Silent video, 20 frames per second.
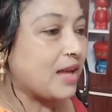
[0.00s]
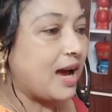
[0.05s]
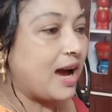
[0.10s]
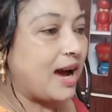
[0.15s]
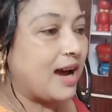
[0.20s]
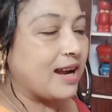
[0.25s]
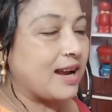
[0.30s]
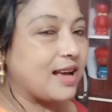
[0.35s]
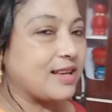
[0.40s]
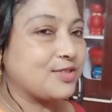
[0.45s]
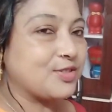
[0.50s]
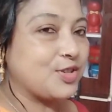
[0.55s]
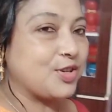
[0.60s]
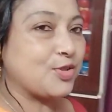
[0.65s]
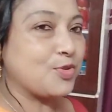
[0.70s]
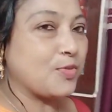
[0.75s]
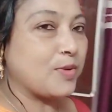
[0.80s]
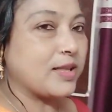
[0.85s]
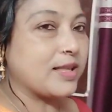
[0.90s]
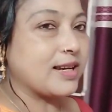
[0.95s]
আর আজকে
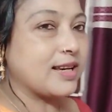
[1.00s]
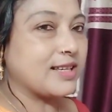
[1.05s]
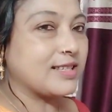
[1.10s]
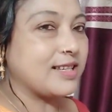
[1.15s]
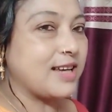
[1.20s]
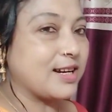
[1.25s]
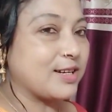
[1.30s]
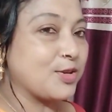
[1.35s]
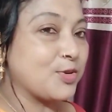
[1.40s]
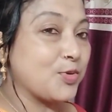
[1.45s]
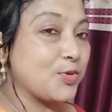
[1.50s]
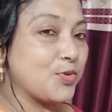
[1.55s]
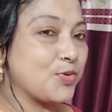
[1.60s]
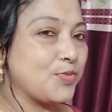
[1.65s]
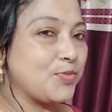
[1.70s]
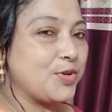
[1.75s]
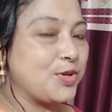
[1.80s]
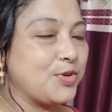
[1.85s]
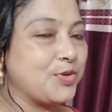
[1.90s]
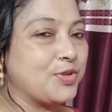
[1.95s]
তোমাদের কাছে একটা
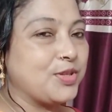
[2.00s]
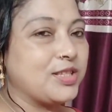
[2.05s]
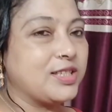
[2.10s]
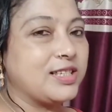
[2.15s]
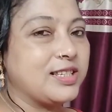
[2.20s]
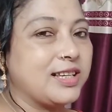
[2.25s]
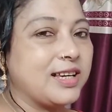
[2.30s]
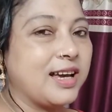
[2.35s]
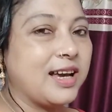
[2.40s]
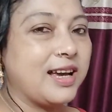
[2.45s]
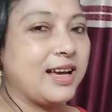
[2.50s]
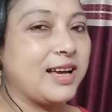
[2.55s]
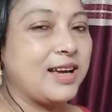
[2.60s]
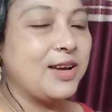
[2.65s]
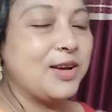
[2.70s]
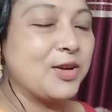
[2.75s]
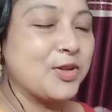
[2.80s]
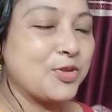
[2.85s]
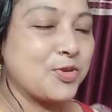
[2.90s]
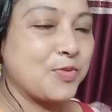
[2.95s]
নতুন ভিডিও দিচ্ছি হ্যাঁ
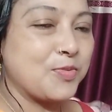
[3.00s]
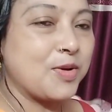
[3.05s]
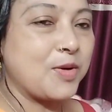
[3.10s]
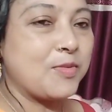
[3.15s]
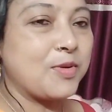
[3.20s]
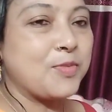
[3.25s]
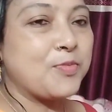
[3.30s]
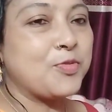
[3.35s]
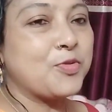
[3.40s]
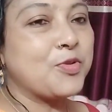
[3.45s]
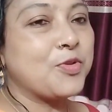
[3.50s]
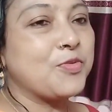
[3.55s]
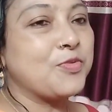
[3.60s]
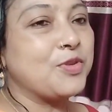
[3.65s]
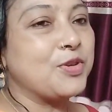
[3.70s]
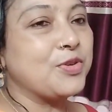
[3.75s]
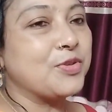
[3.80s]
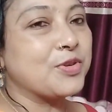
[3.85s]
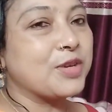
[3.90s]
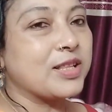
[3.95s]
তোমরা আমার পুরো
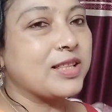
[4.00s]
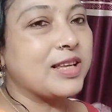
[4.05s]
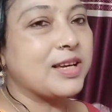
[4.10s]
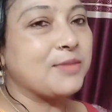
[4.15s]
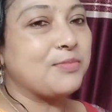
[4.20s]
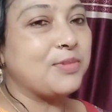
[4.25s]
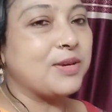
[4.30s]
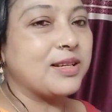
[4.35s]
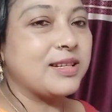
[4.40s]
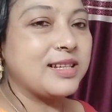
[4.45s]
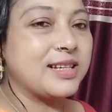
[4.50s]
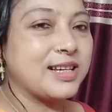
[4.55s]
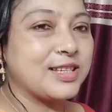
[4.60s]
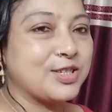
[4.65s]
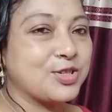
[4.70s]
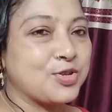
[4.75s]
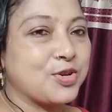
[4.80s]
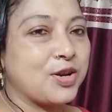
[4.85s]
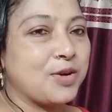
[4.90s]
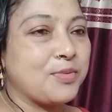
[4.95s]
ভিডিওটা দেখবে ঠিক
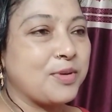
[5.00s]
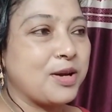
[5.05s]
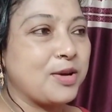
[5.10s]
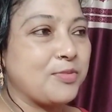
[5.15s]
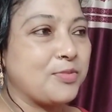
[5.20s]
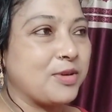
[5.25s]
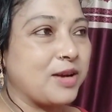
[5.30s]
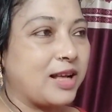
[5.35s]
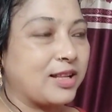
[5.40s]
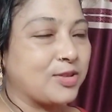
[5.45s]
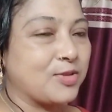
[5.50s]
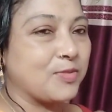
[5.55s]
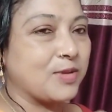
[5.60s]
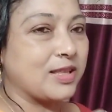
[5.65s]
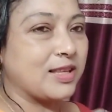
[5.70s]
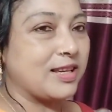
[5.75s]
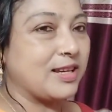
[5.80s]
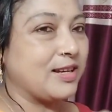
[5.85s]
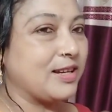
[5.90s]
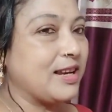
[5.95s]
আছে সোনা ভাই বোন আর
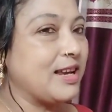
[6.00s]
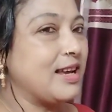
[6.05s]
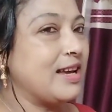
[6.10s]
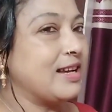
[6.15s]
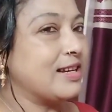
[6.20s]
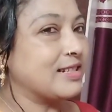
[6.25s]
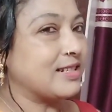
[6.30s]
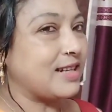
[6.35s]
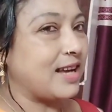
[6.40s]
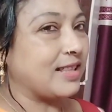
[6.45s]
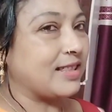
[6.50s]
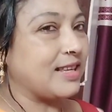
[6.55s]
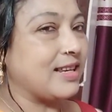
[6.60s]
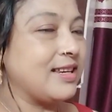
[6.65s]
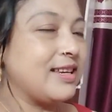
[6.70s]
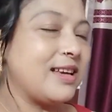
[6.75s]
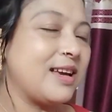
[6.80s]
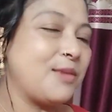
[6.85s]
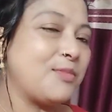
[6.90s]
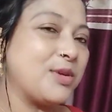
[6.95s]
তোমাদের সাথে
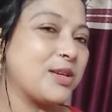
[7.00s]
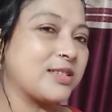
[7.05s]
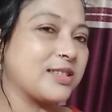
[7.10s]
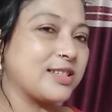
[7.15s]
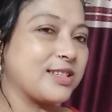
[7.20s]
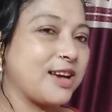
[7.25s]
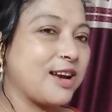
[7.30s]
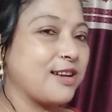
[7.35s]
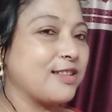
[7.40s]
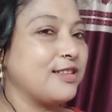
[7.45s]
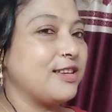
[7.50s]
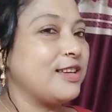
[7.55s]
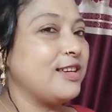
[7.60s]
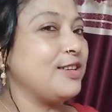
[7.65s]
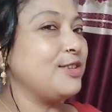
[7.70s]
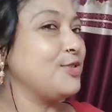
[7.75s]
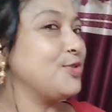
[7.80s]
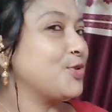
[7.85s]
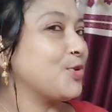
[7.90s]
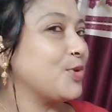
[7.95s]
নিয়ে আমি আজকে
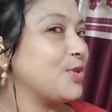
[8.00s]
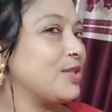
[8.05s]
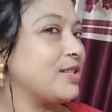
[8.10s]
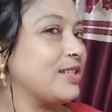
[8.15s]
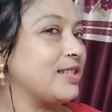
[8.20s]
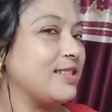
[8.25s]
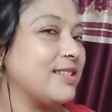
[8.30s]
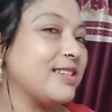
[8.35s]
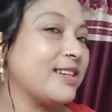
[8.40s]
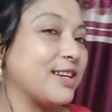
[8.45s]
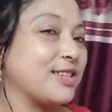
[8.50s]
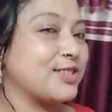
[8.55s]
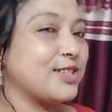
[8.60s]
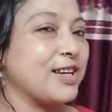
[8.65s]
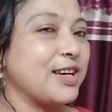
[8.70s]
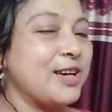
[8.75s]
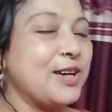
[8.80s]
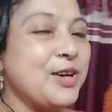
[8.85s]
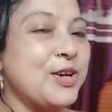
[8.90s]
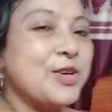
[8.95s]
সারাদিন চলছি ঠিক আছে
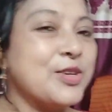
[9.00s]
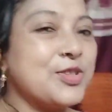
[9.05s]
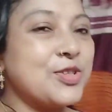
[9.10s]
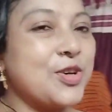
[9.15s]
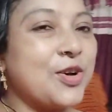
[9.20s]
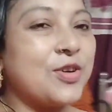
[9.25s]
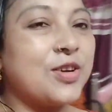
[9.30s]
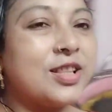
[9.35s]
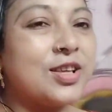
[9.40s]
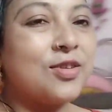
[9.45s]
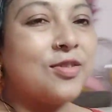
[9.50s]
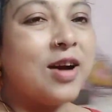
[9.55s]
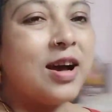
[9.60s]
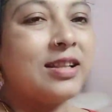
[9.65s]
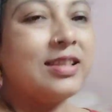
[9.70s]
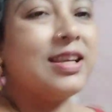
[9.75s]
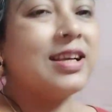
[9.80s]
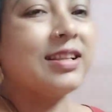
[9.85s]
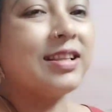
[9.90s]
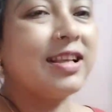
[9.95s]
সঙ্গে থেকো
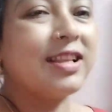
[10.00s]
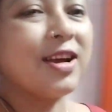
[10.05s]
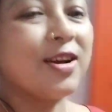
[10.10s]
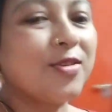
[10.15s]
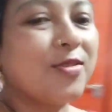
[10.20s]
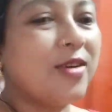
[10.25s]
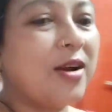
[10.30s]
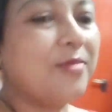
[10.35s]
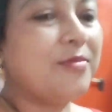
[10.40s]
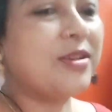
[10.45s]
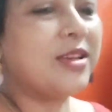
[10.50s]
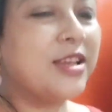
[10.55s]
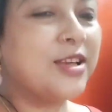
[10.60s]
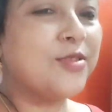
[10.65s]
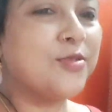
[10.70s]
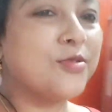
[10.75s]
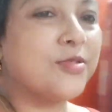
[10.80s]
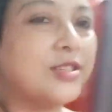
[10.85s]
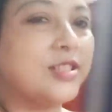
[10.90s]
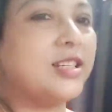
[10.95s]
আর দেখতে থাকো আমি কি
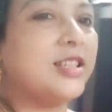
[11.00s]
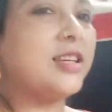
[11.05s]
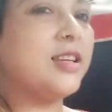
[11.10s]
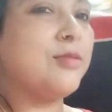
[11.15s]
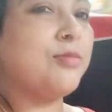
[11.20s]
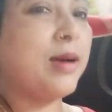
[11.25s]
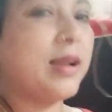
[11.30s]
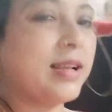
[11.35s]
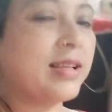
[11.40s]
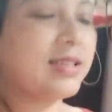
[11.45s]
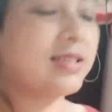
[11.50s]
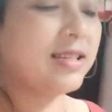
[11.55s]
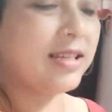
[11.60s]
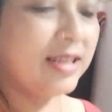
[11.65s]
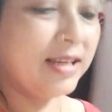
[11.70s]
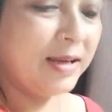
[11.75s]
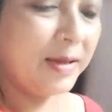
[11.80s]
করছি কি বানাচ্ছি